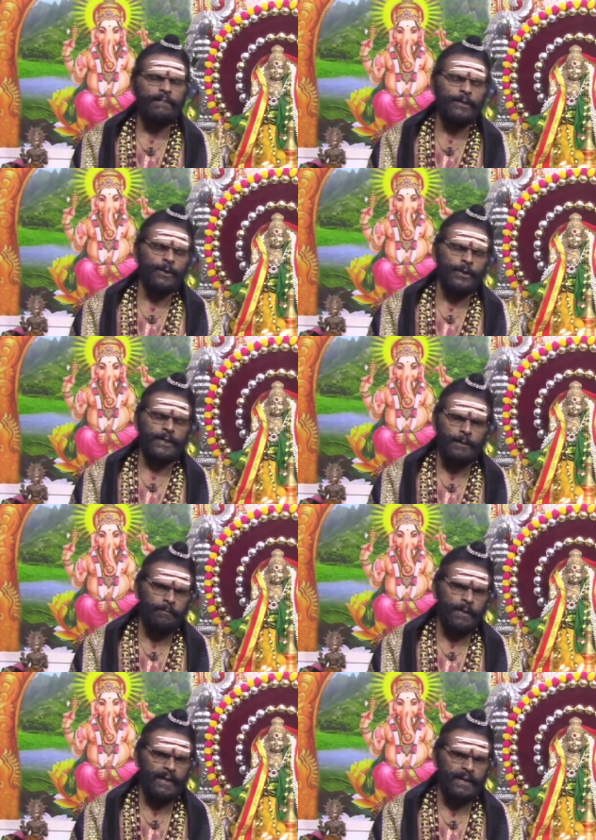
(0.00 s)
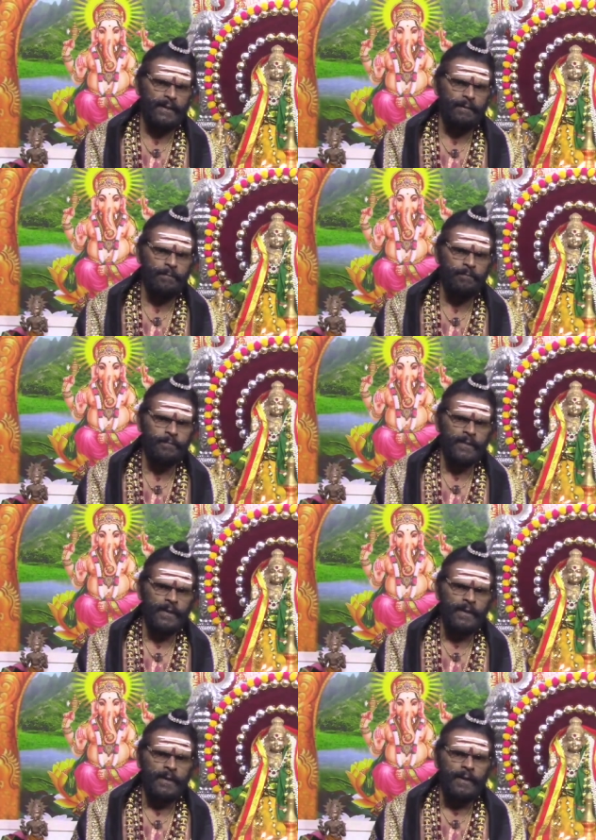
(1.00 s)
வந்து கொண்டிருப்பார்கள்
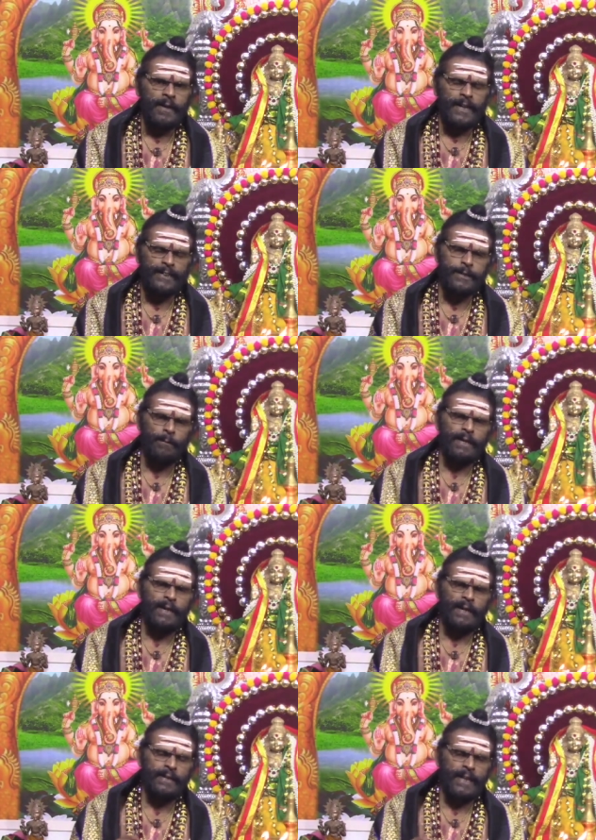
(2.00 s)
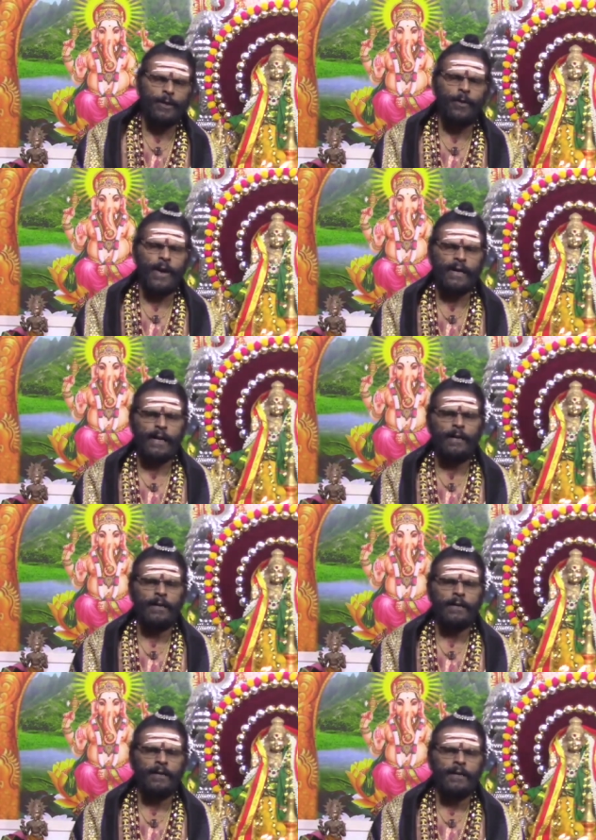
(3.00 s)
லட்ச மக்கள் இறங்குவார்கள்
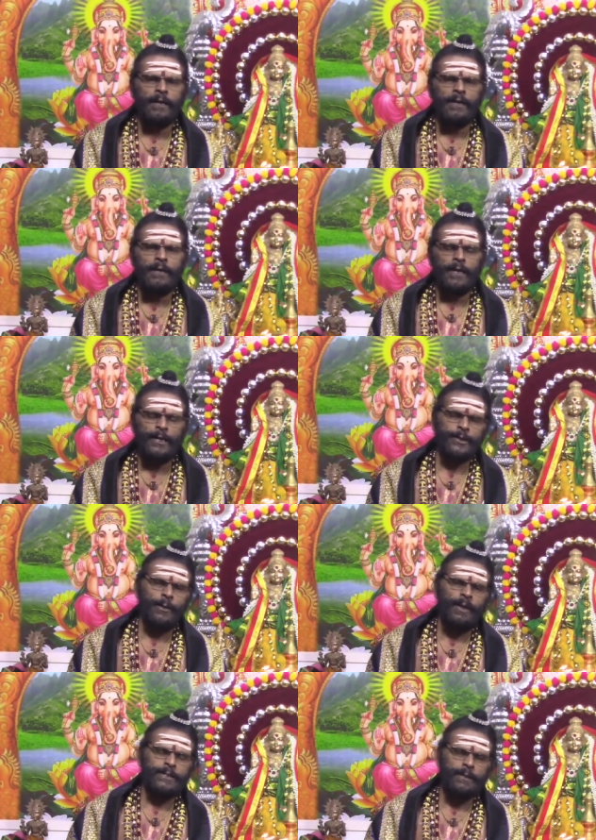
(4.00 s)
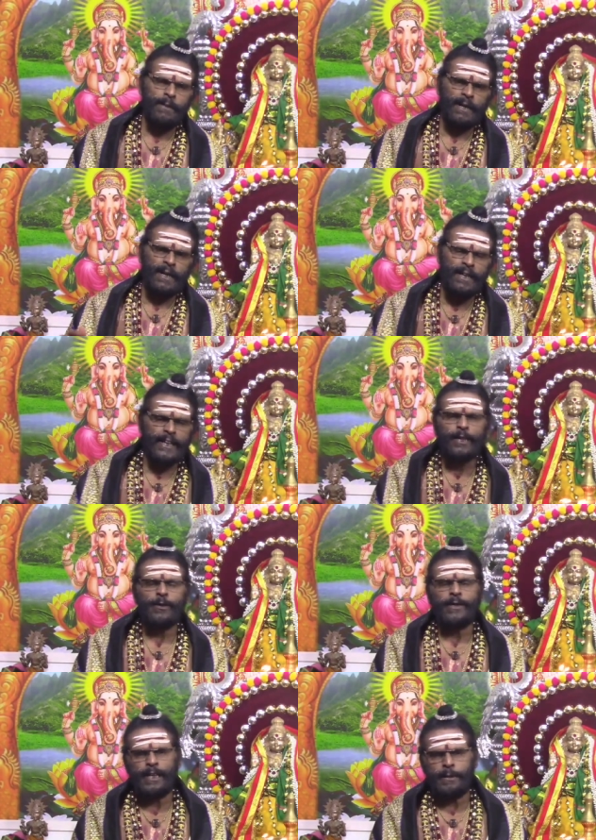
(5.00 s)
லட்சோப லட்ச மக்கள்
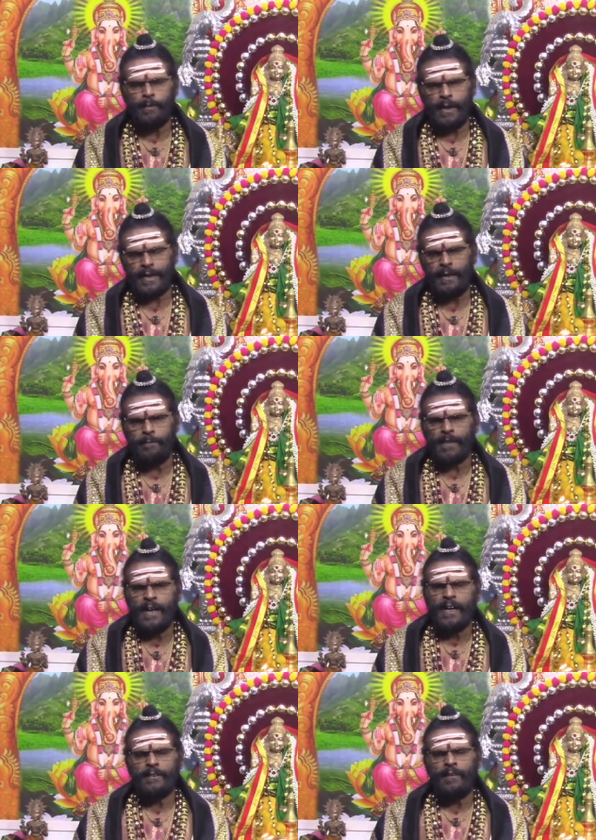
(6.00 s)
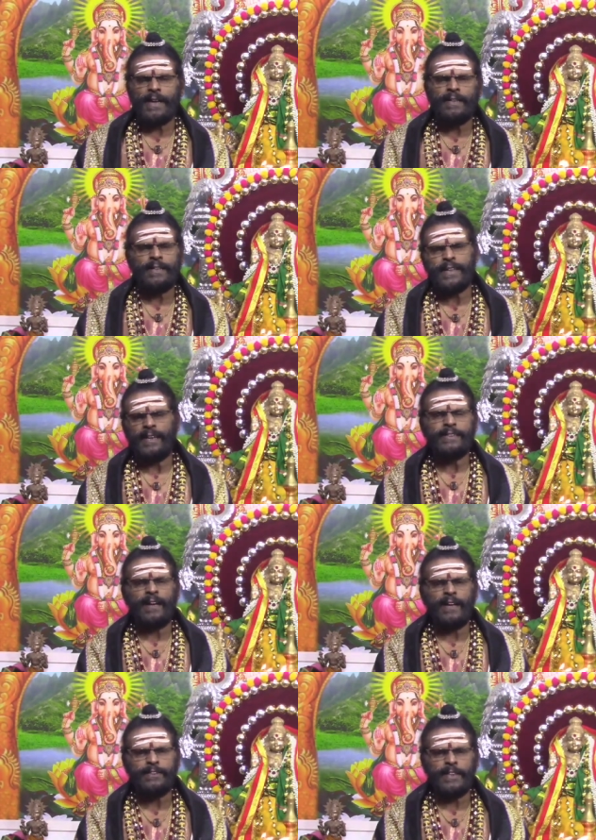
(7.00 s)
ஏறிக்கொண்டே இருப்பார்கள் இவ்வாறு அந்த
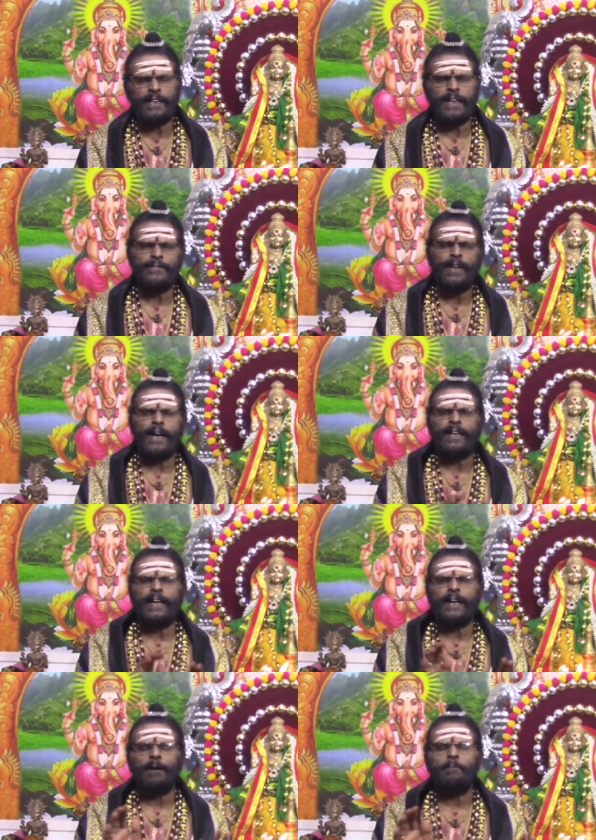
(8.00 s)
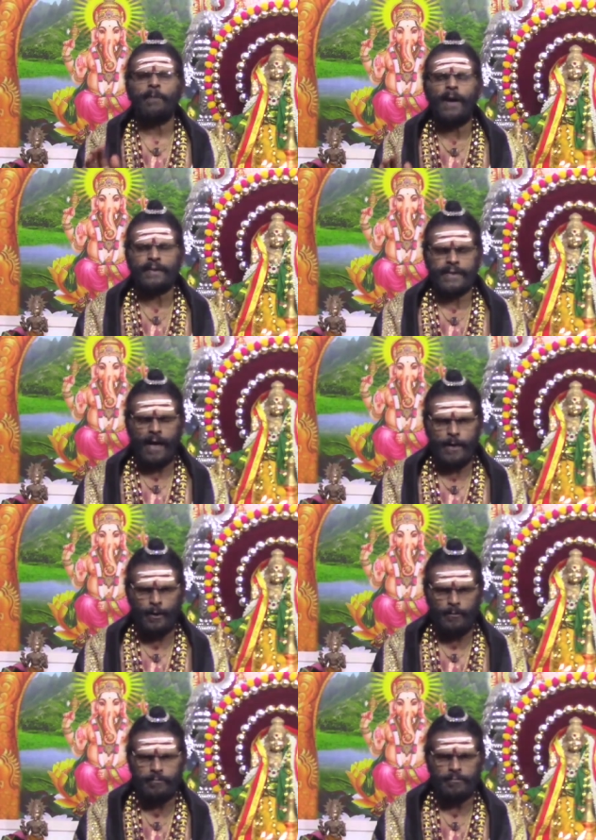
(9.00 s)
சன்னிதானத்தில் எந்த நேரம்
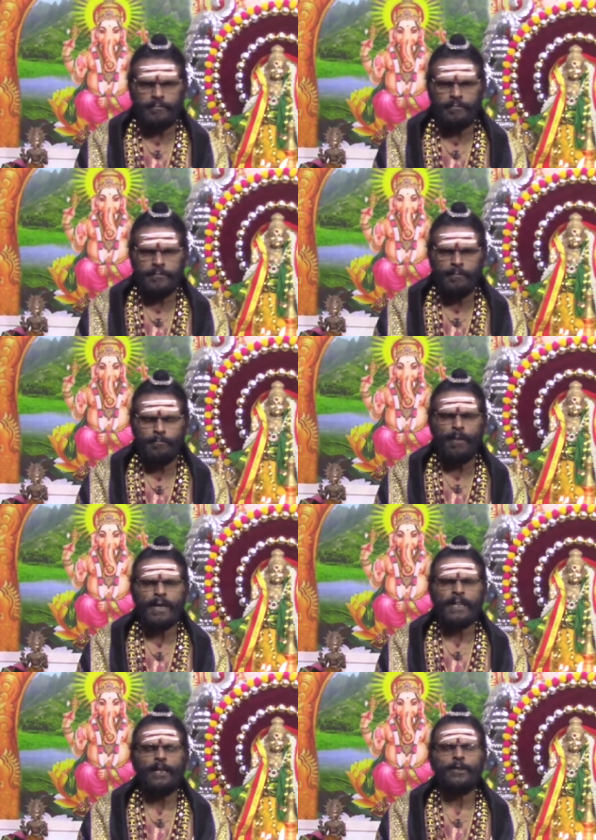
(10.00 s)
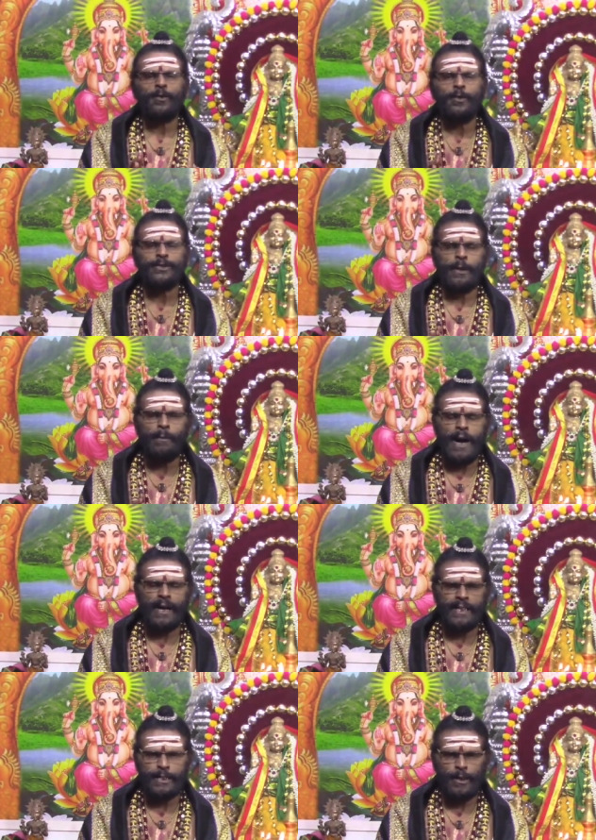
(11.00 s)
பார்த்தாலும் மக்கள் கூட்டமாக
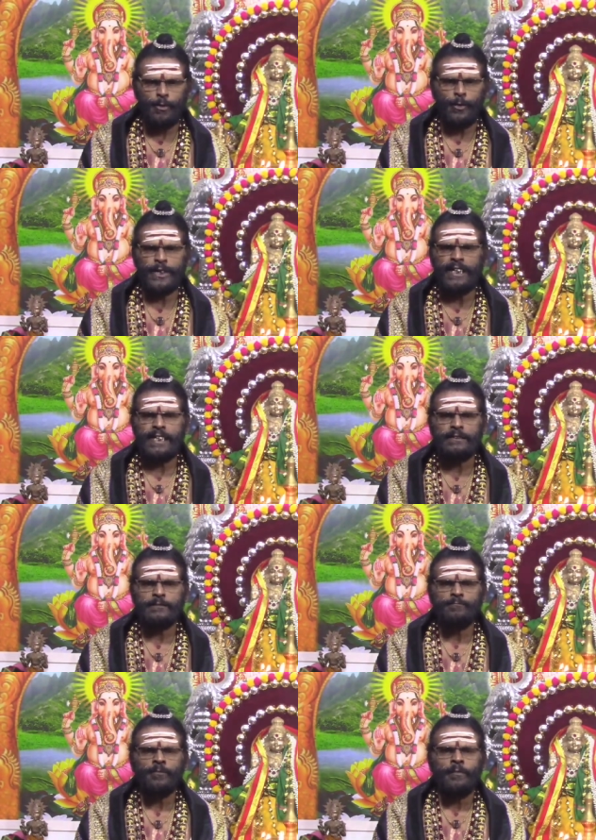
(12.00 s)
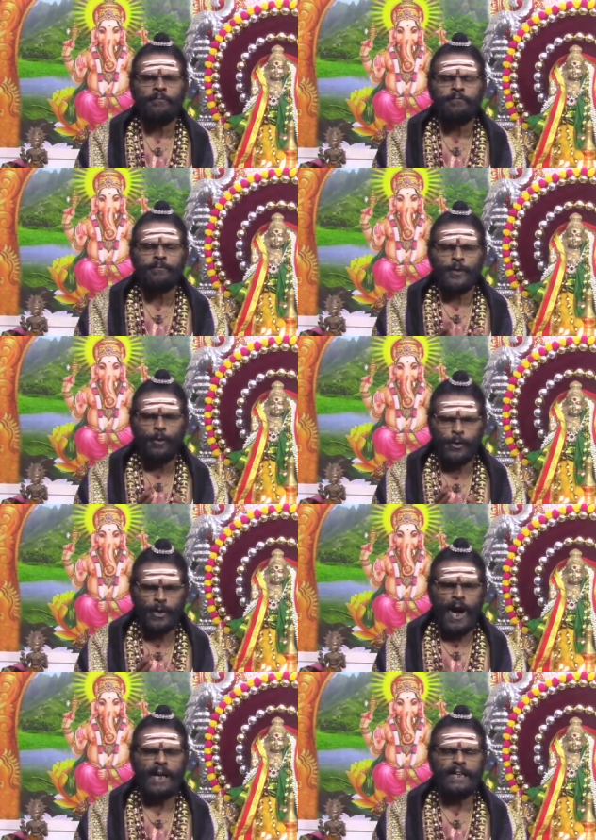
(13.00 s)
இருக்கக்கூடிய ஒரு
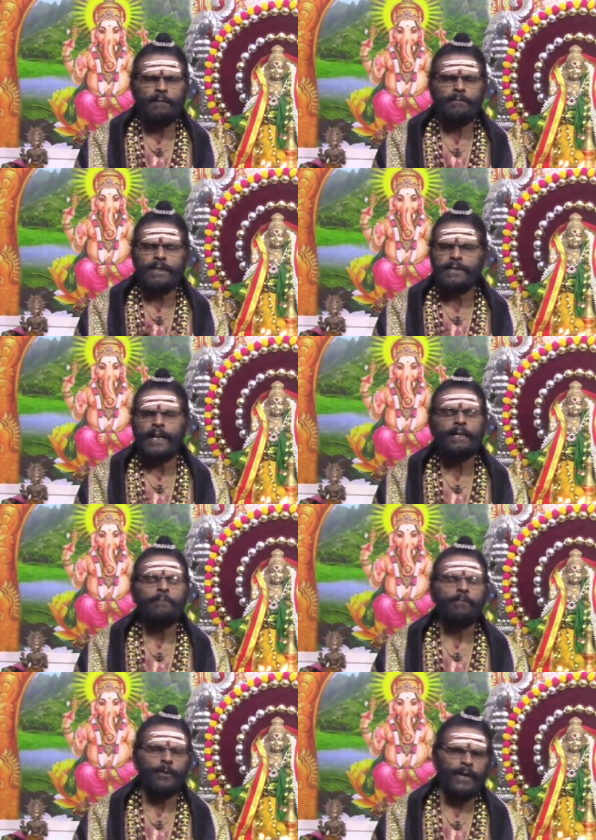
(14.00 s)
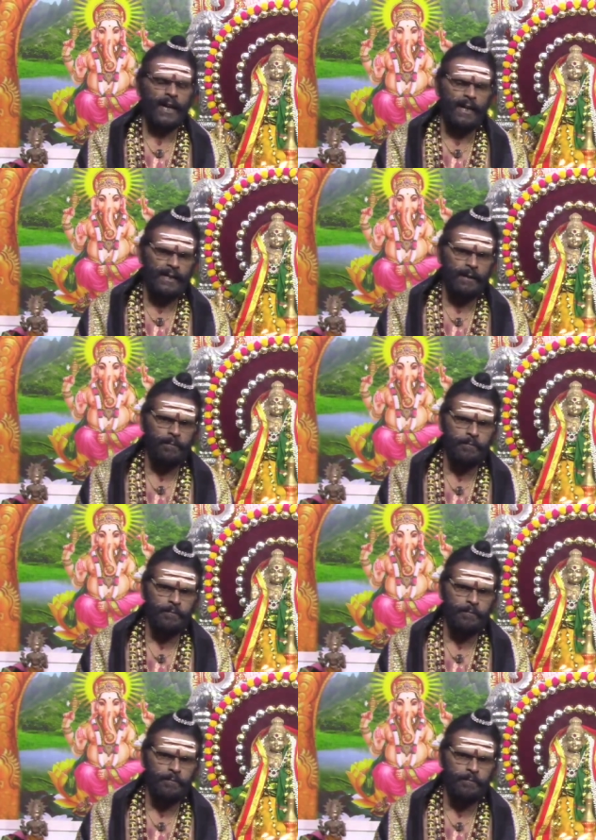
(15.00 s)
ஆலயம் இந்த ஐயப்பனுடைய ஆலயம்